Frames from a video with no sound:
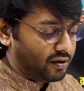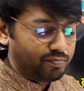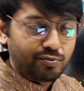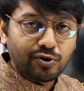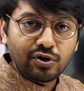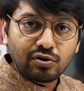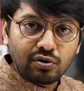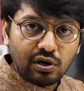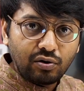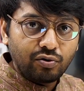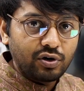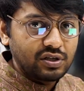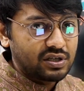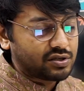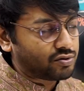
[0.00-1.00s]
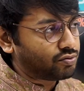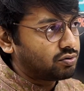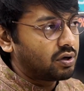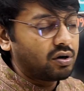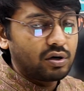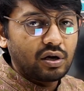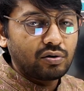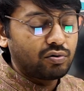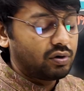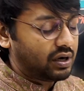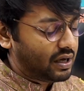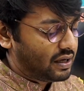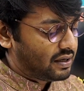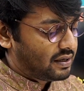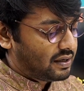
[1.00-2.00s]
ইম্পর্টেন্টগুলো করে জাস্ট উদাহরণটা
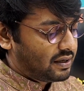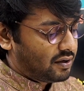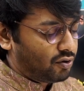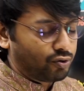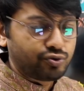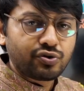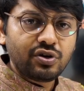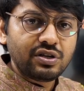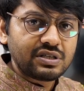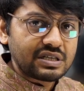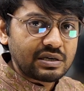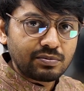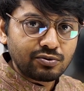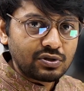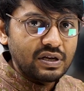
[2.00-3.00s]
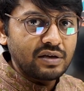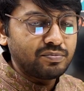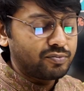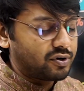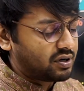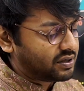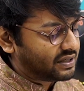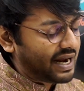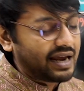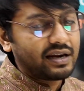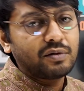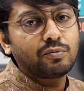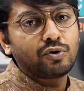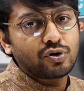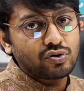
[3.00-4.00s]
করলা অনুষ্ঠানে যেটা বুঝলে ইম্পর্টেন্ট
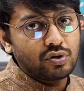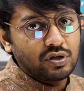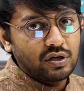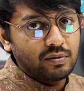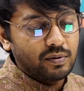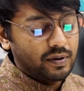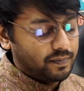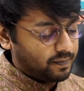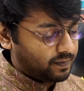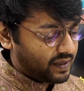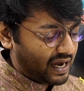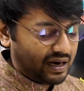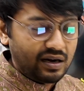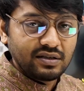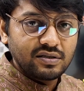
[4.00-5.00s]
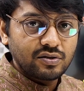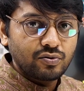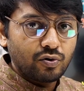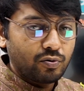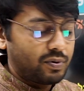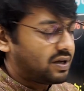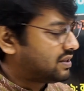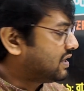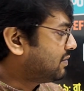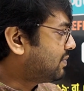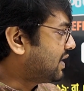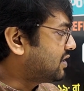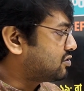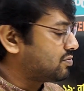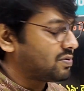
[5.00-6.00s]
ডাইরেক্ট বোর্ডে চলে যাবা অ্যানালাইসিস করবা
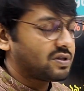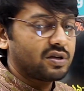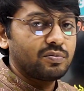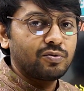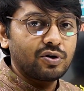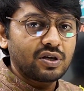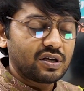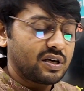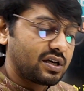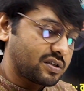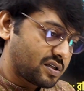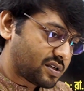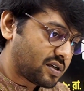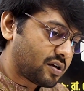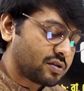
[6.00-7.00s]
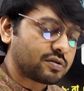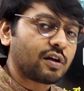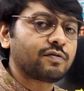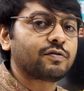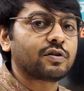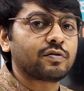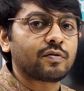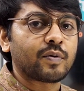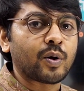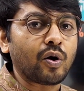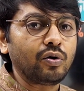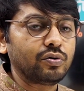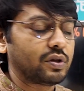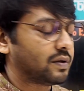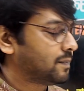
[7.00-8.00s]
দেখবা এই টপিক থেকে বোর্ডে কী কী আসছে সেগুলো সলভ করে ফেলবা
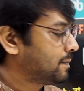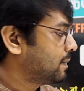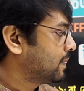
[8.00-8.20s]
নগদে